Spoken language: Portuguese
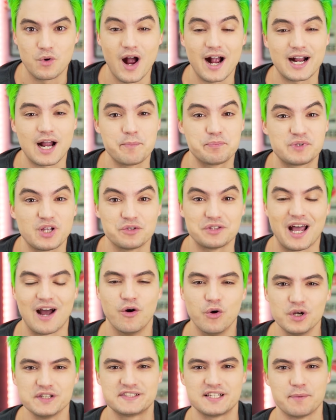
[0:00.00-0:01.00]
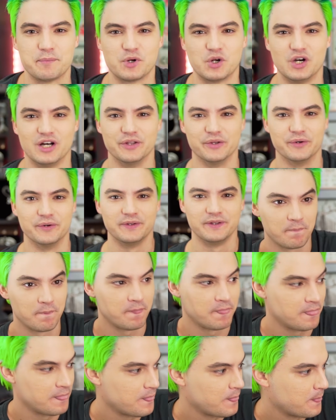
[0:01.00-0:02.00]
qual é a capital da Rússia, Bruno?
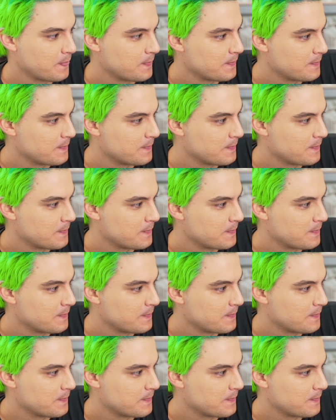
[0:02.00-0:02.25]
É.